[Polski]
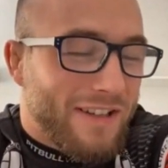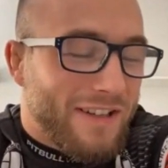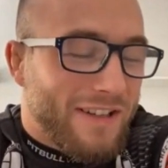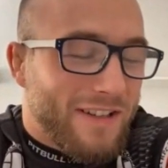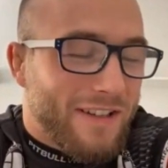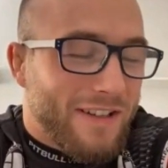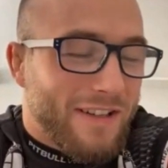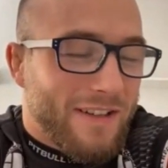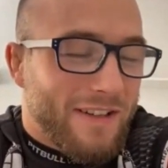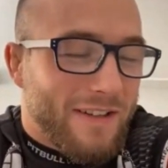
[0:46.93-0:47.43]

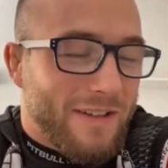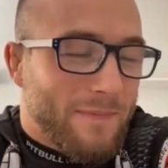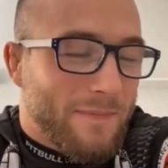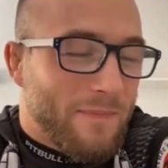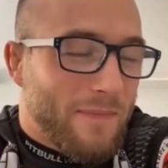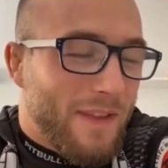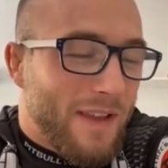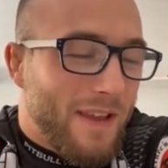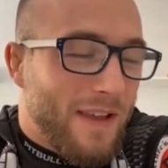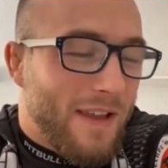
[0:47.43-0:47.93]
E,
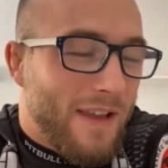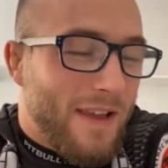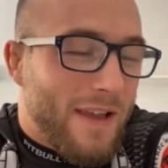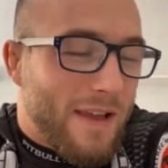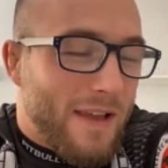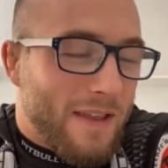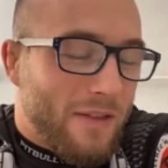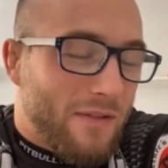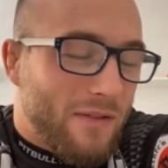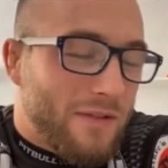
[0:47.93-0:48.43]

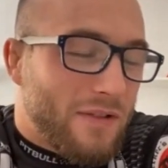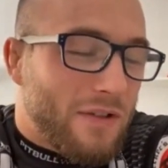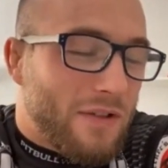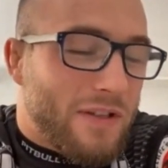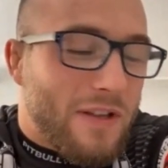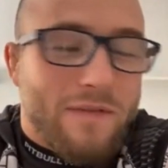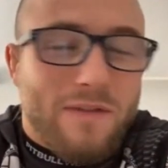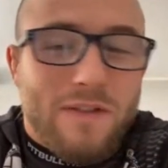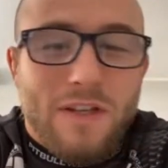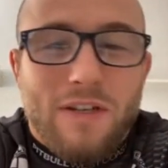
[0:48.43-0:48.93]
no coś
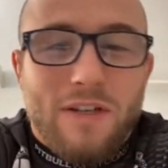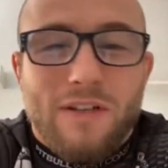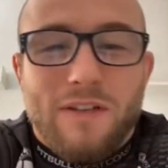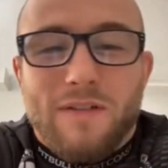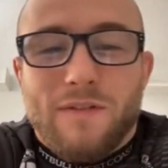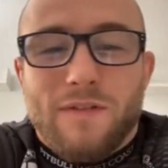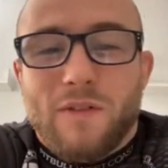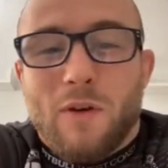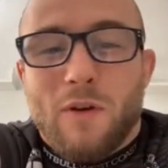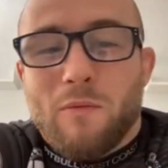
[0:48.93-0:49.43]
tam w,
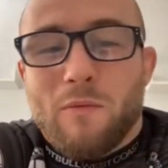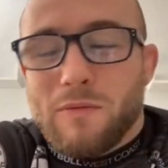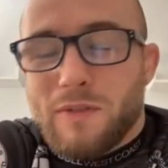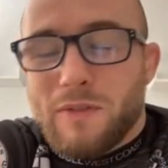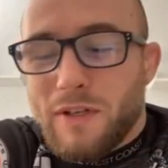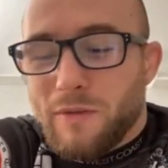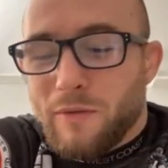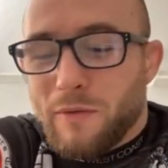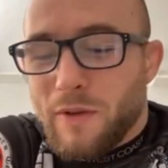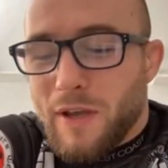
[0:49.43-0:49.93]
tre, w domu
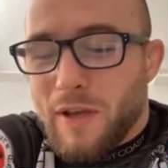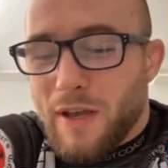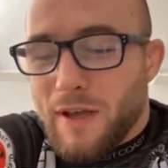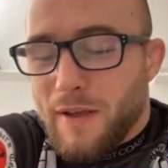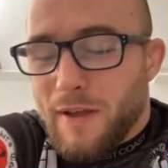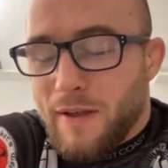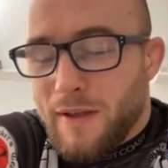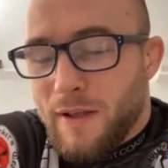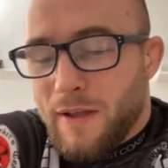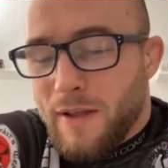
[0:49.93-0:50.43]

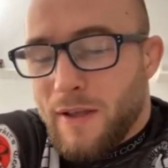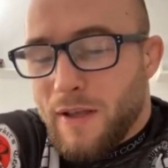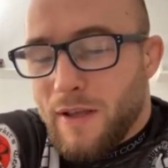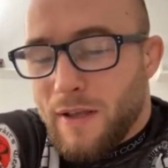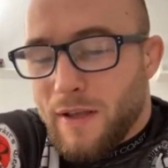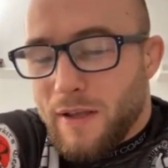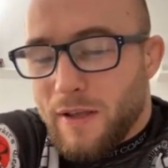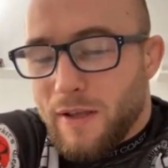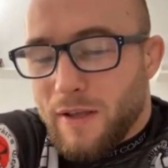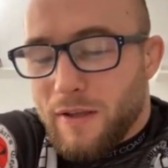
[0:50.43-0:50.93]
trenuję,
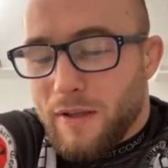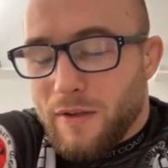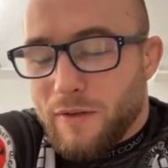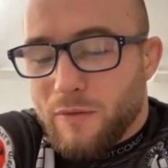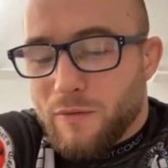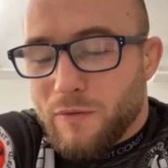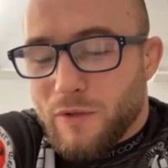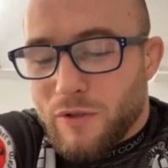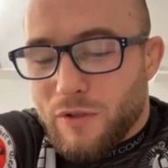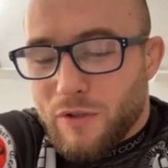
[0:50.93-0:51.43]
e,
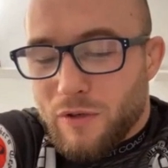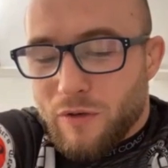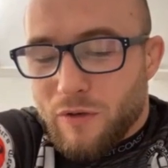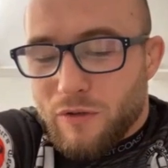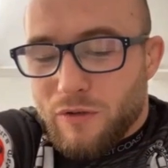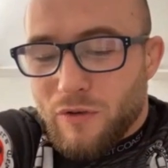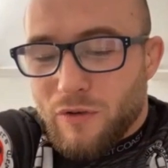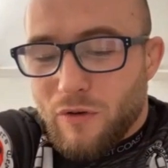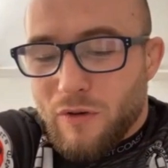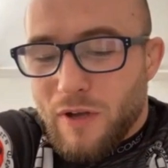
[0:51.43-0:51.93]
dużo się
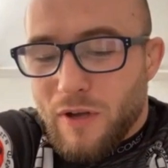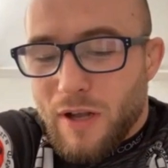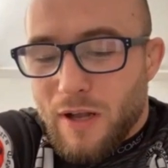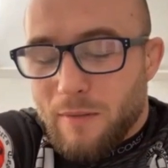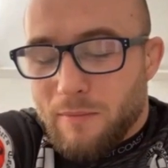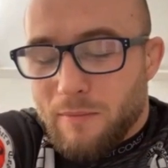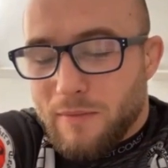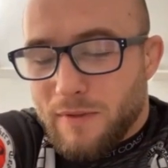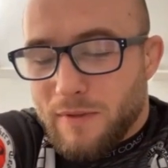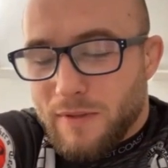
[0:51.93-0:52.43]

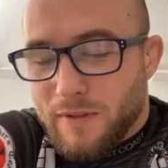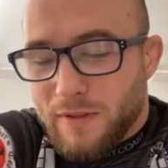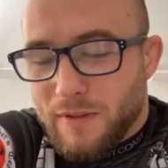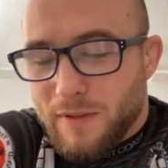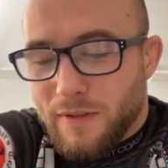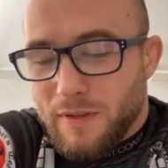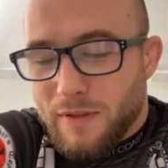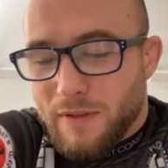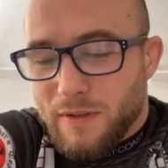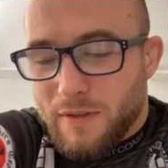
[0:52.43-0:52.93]
rozciągam,
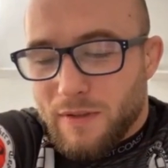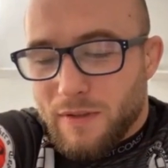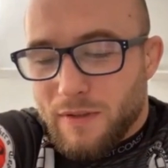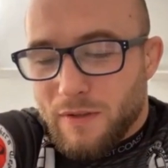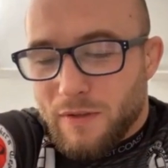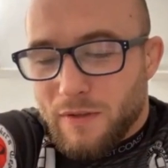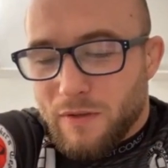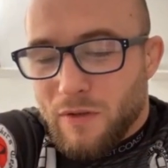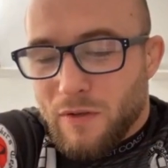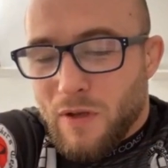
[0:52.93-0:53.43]

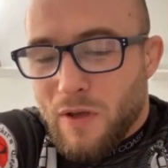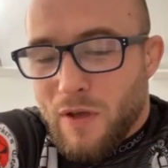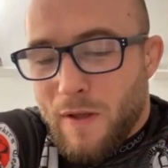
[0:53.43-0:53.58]
e,